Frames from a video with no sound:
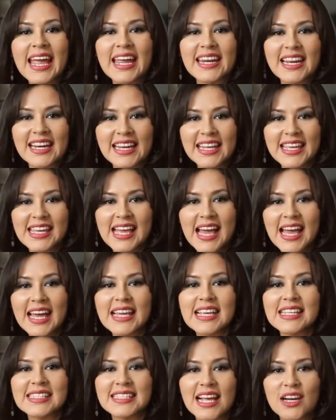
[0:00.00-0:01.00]
energía
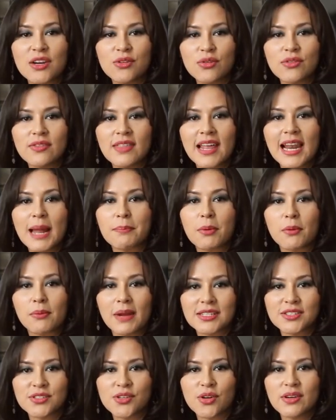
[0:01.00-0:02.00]
y salud de la
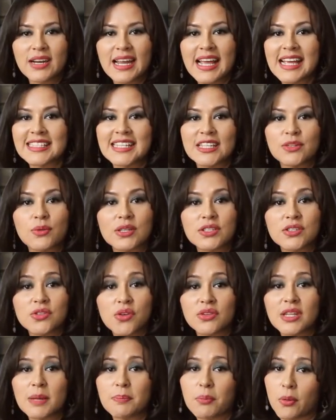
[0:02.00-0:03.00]
población en
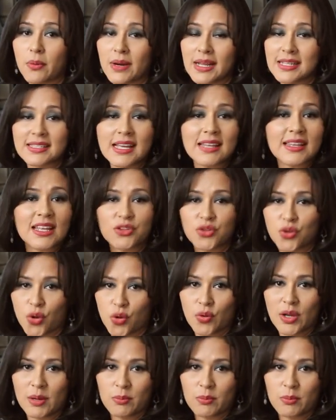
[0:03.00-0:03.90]
situación de pobreza de todo